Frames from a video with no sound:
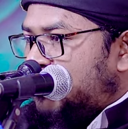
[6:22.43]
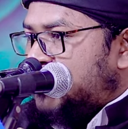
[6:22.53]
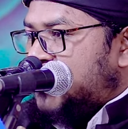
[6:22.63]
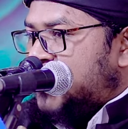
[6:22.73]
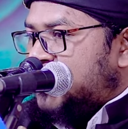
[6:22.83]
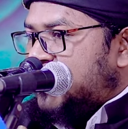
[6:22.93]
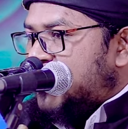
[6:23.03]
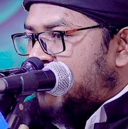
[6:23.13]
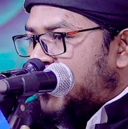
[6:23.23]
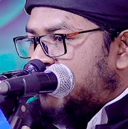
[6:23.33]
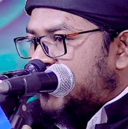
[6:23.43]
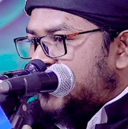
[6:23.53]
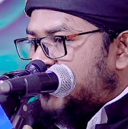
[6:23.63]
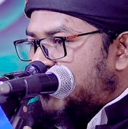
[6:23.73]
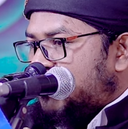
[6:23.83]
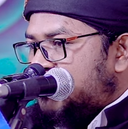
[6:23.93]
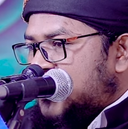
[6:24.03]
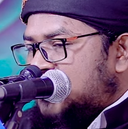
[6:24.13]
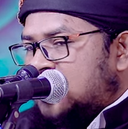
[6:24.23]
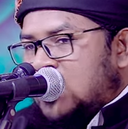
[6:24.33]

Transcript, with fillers: দুনিয়ায় গিরে মারামারি করবে